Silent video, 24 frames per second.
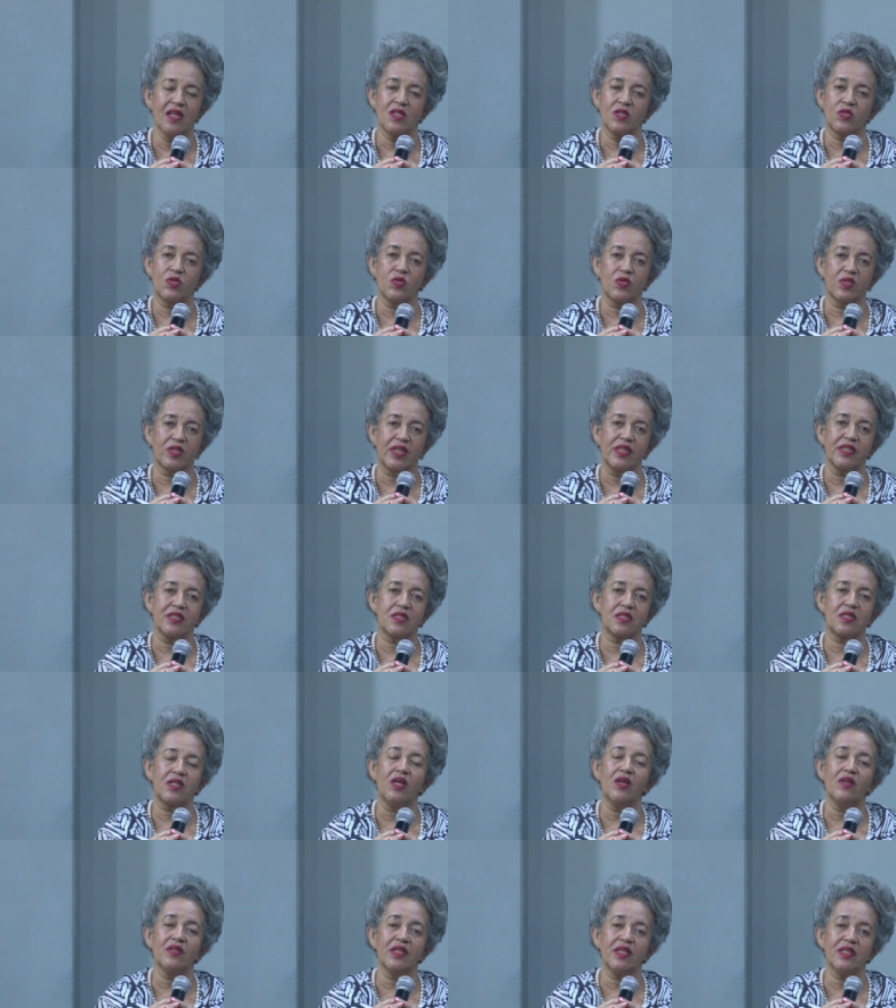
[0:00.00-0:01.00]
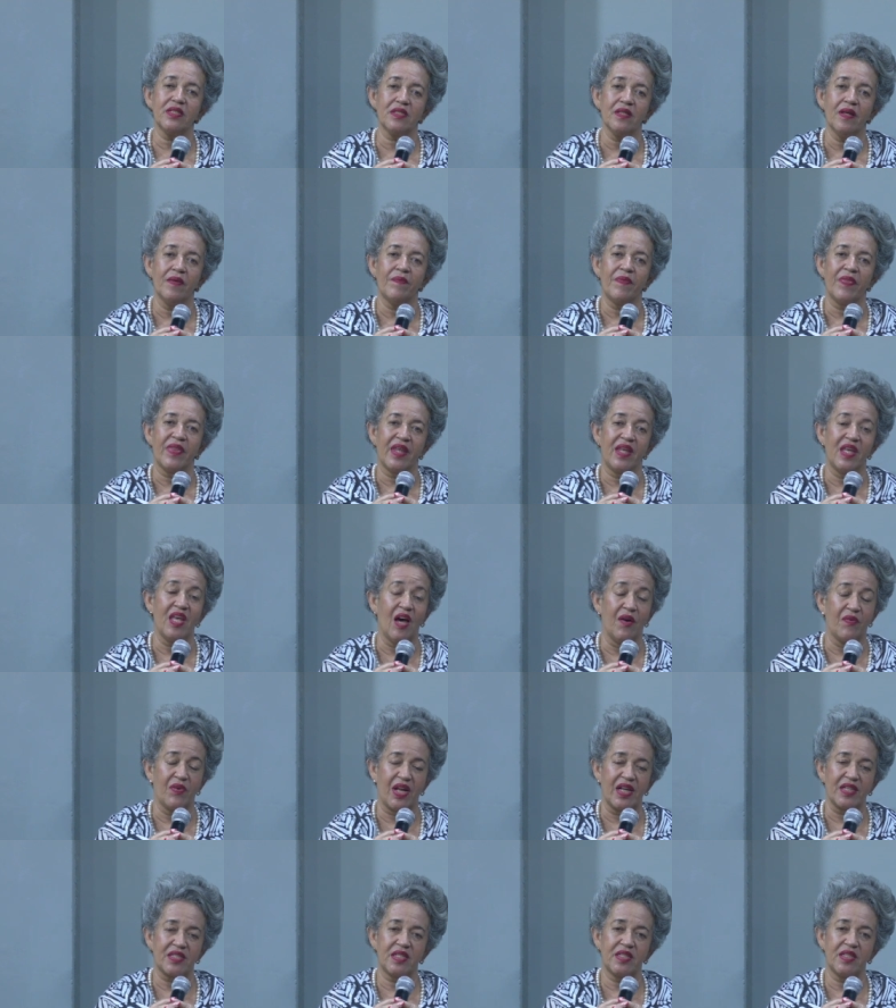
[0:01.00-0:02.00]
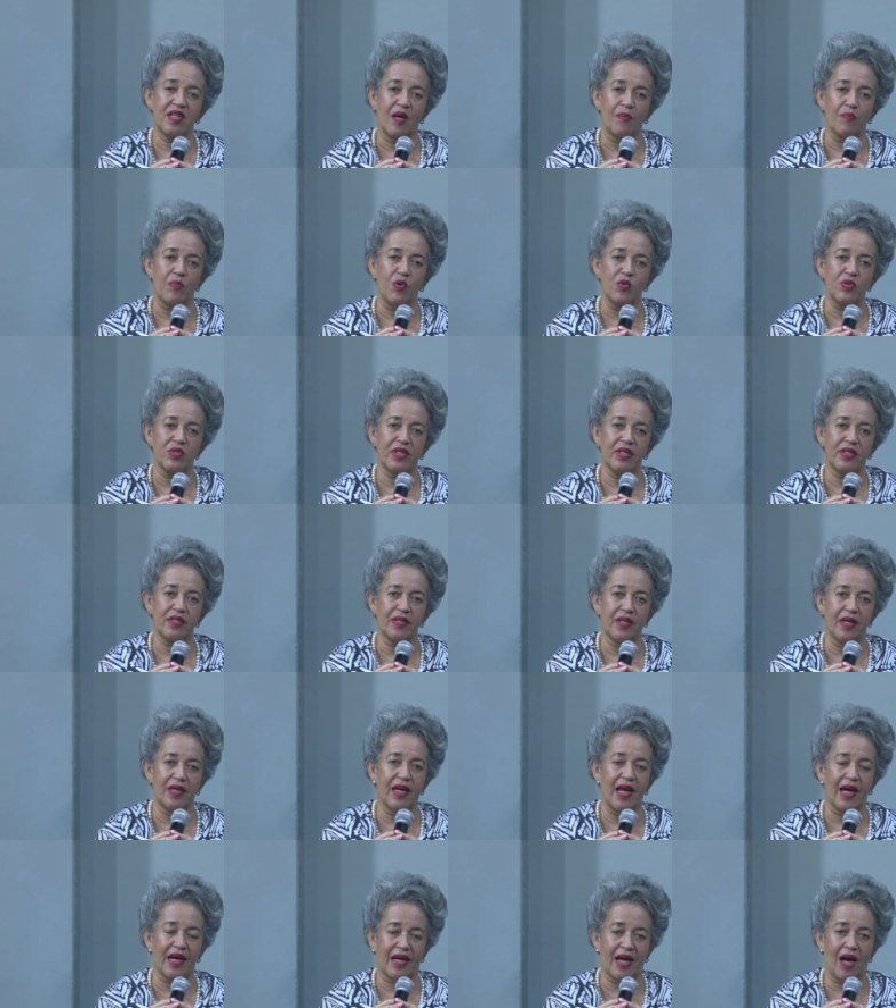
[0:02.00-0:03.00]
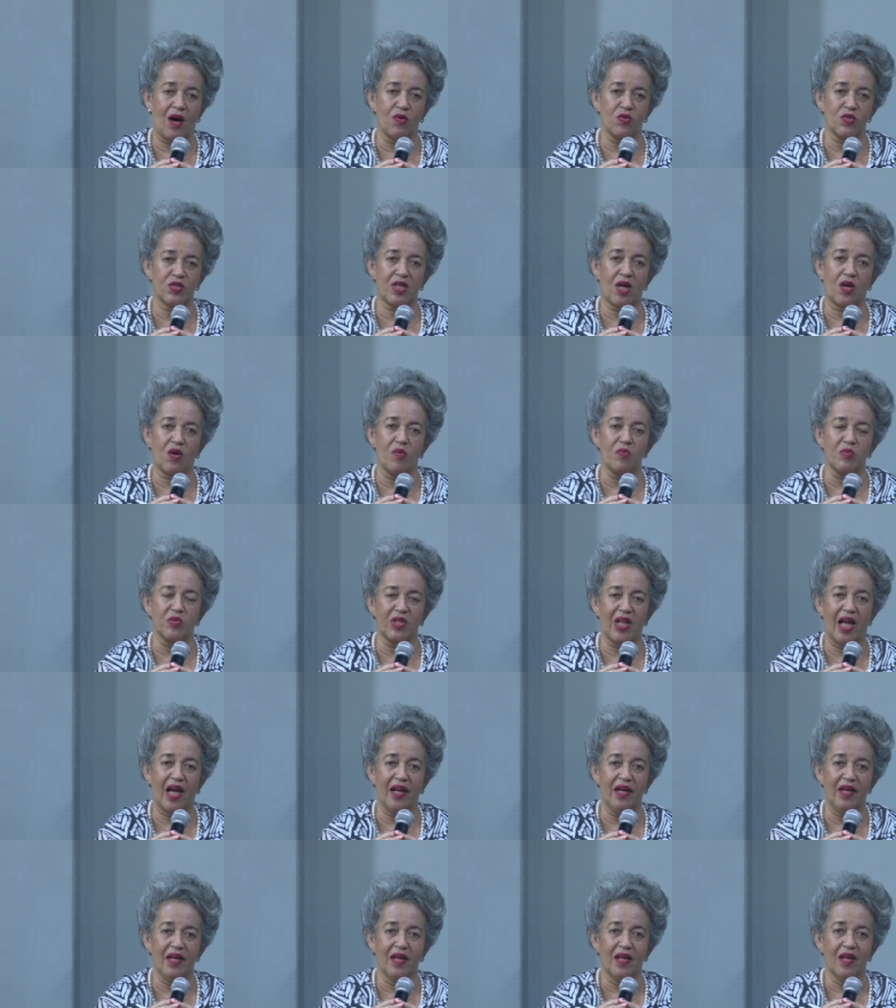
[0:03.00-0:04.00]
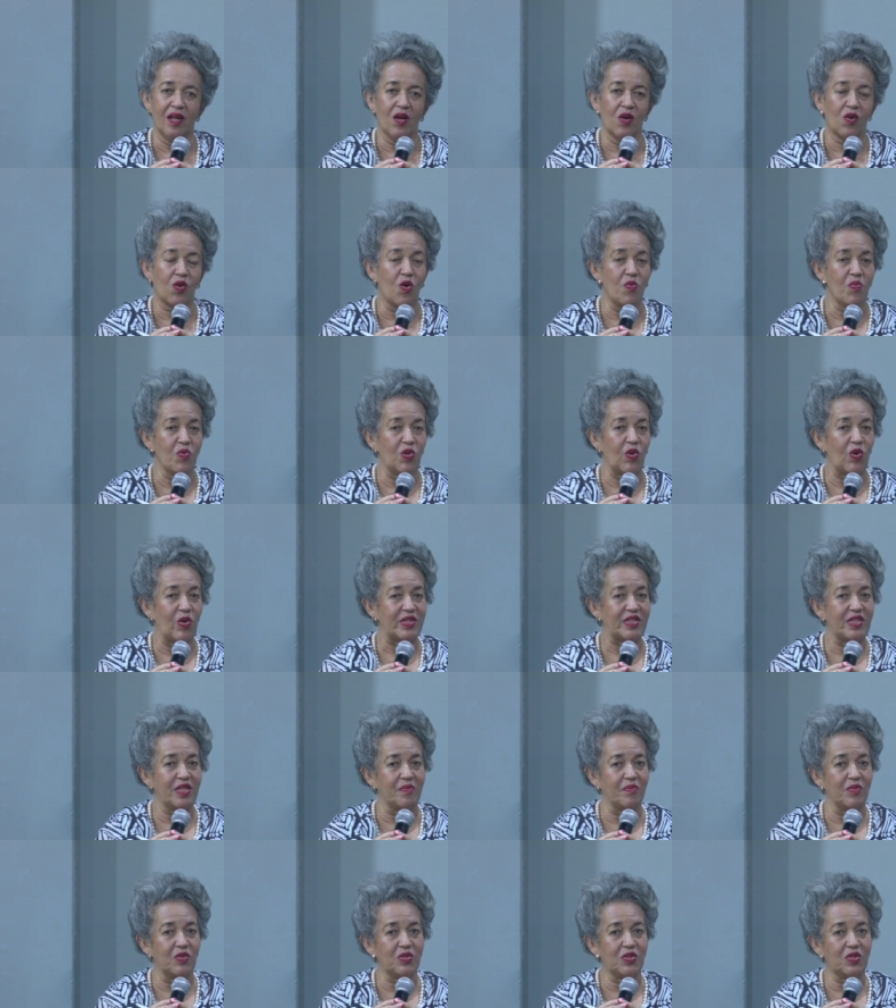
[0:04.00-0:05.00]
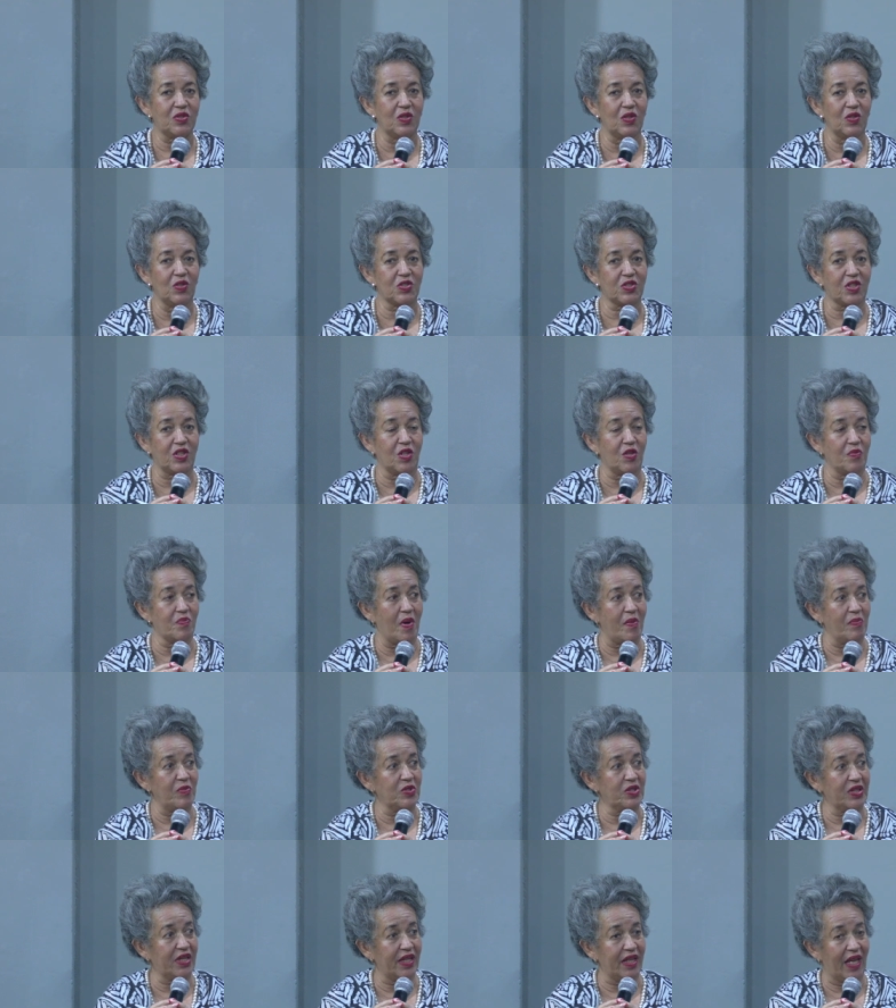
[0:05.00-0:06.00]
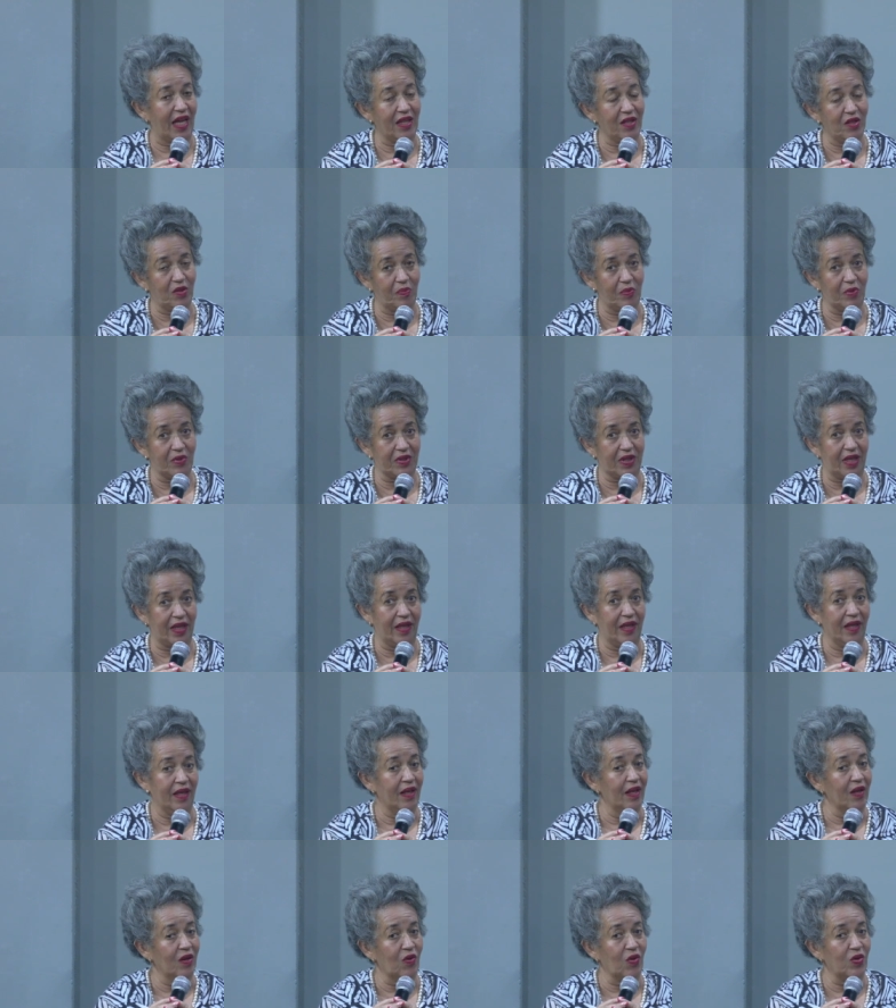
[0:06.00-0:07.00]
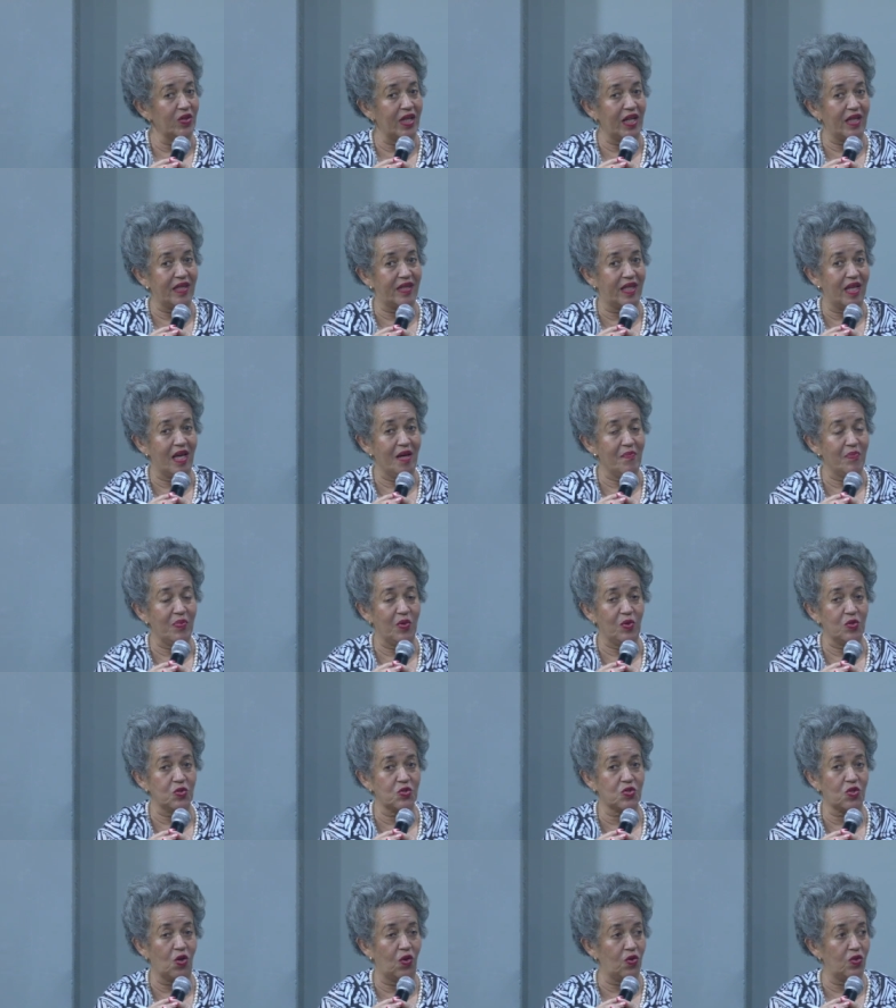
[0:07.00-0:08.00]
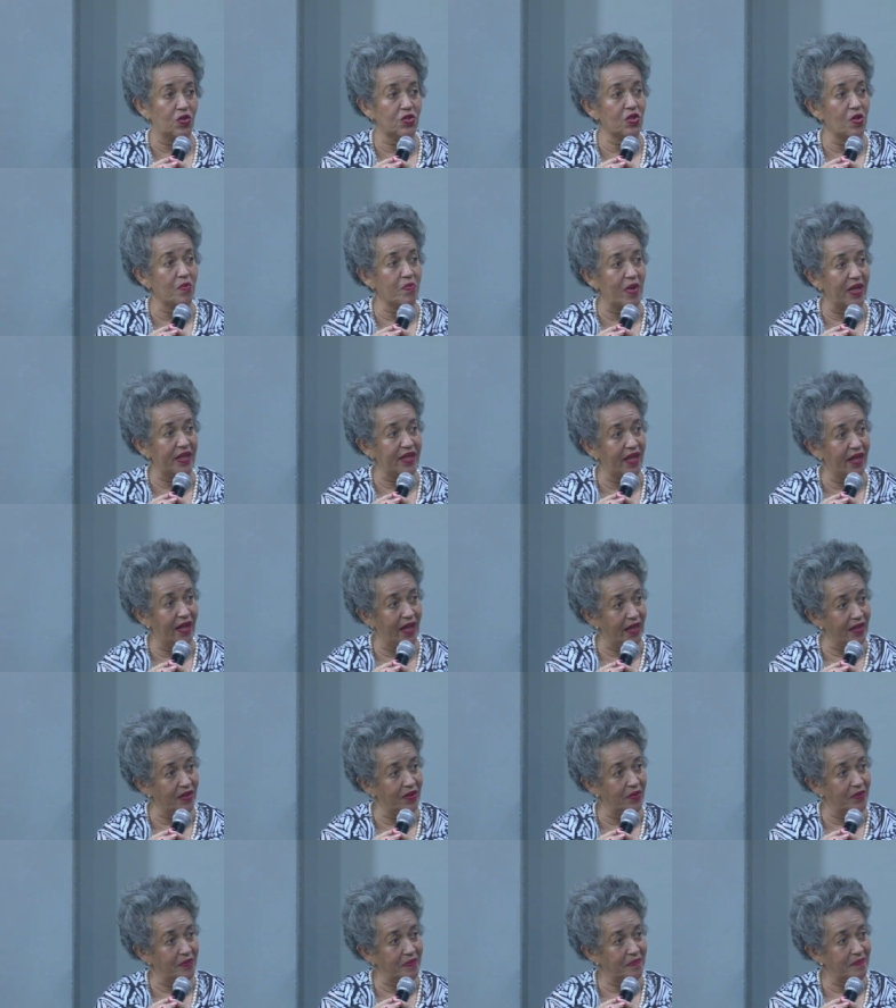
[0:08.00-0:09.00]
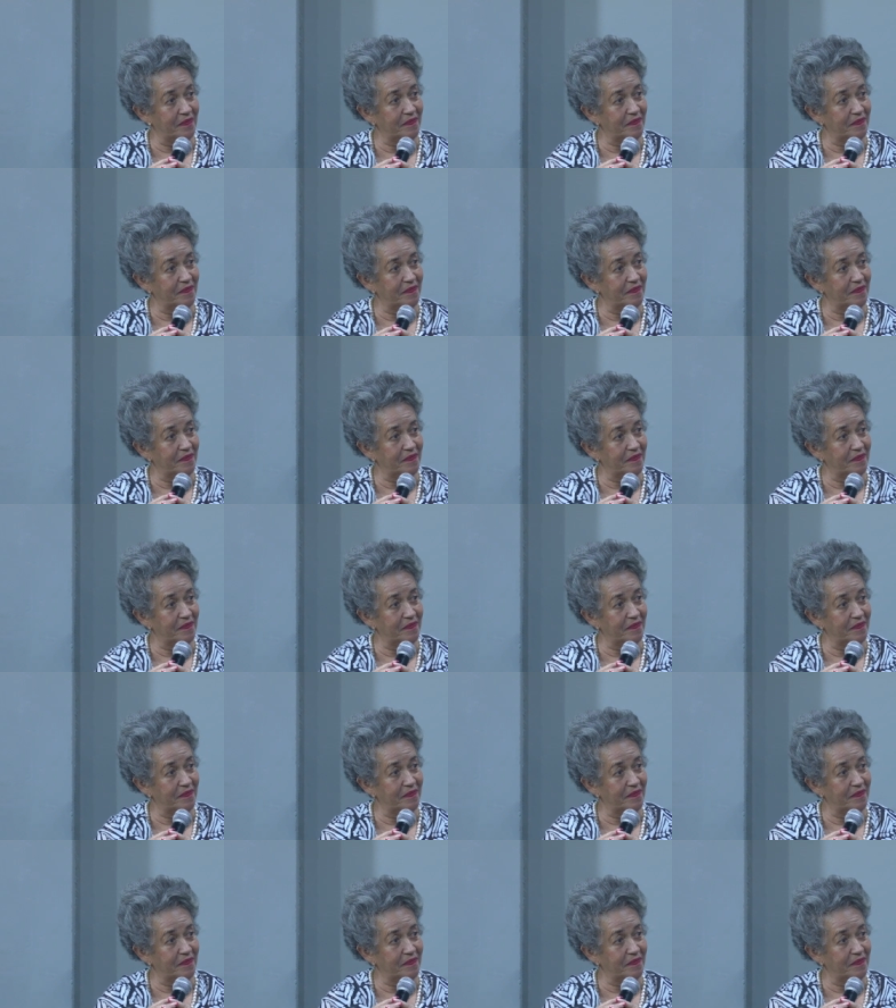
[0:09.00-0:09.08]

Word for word: sus gestiones y abracen y apoyen la causa comunal, como lo hacemos los que nos vamos quedando, porque con el tiempo solos nos van dejando.